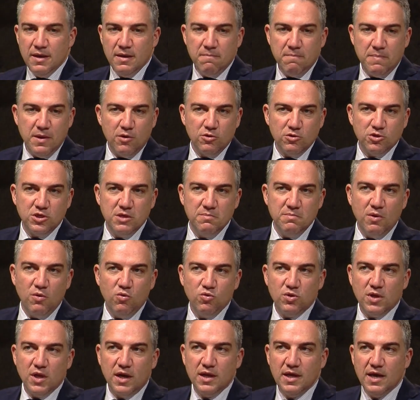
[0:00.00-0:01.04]
pero sí me
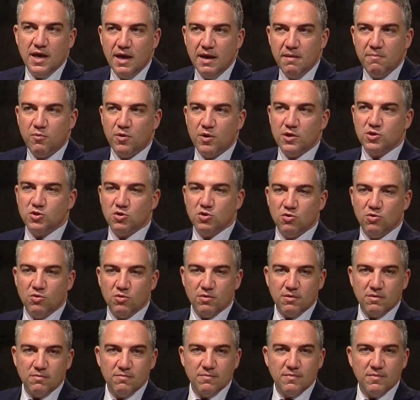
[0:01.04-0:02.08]
gustaría, y por
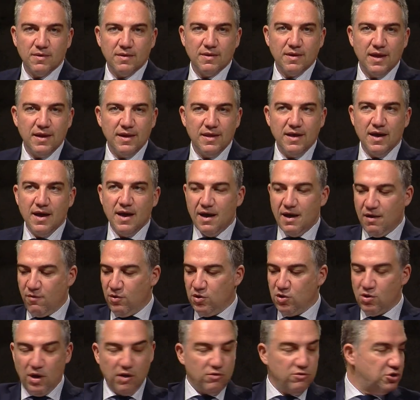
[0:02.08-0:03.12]
eso quería,
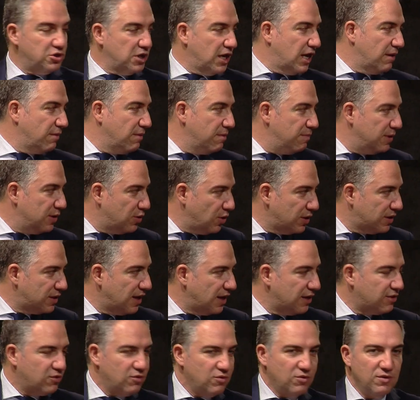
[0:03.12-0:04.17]
cuando la consejera me invitó a este
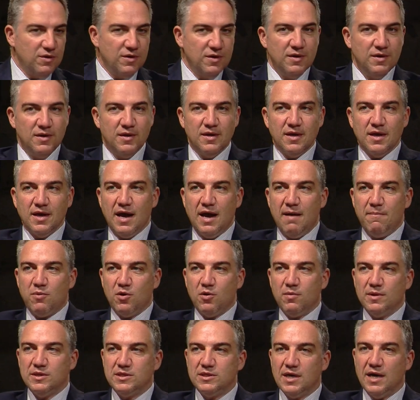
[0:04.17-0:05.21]
acto,
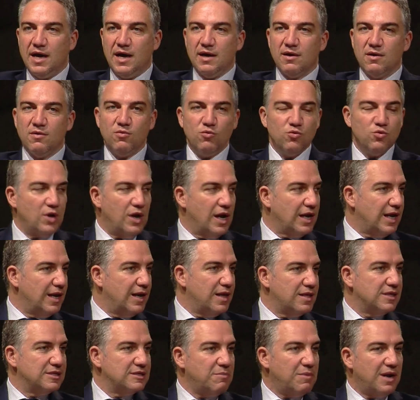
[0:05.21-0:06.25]
aprovechar junto a la
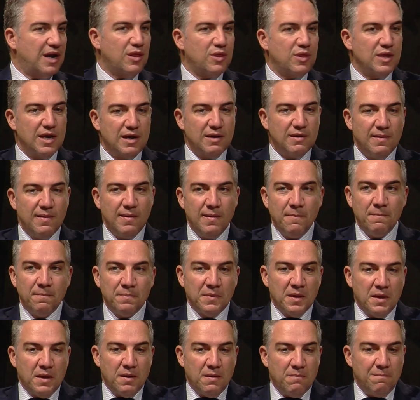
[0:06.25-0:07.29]
alcaldesa para hacer
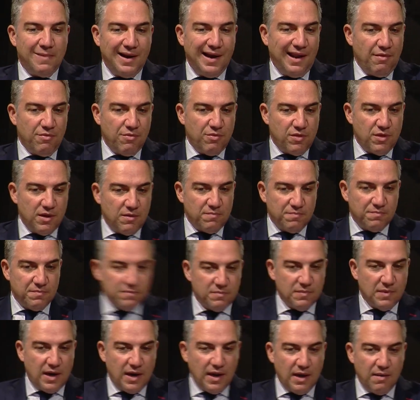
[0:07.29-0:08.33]
balance.
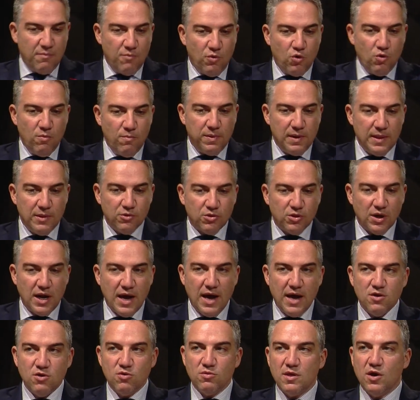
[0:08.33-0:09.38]
Ahora hemos cumplido tres
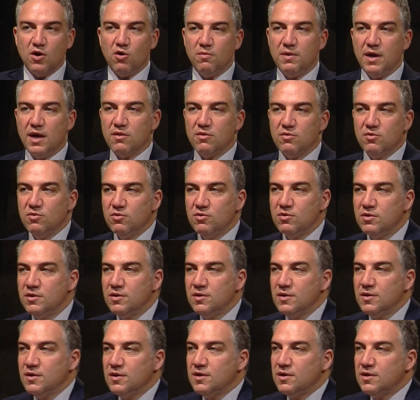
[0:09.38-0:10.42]
años de gobierno
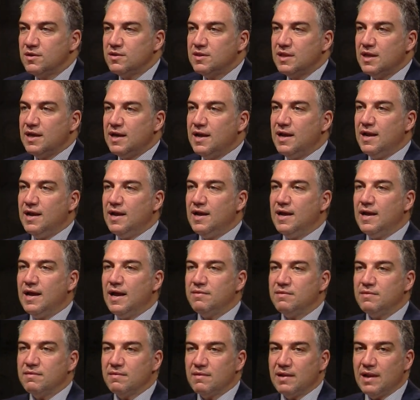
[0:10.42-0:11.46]

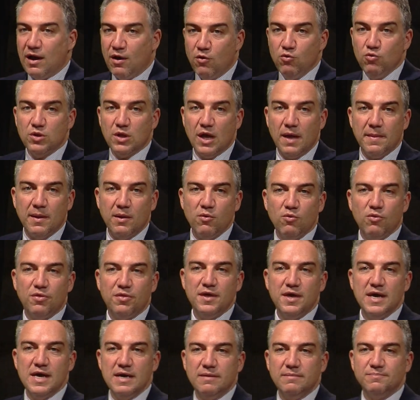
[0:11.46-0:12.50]
de la Junta de
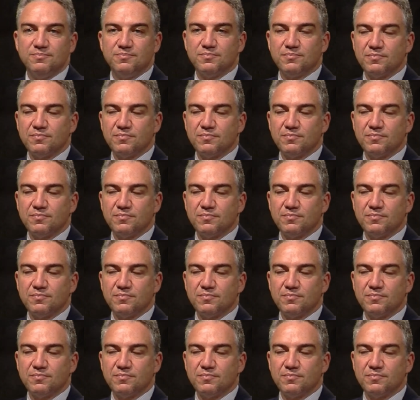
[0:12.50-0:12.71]
Andalucía,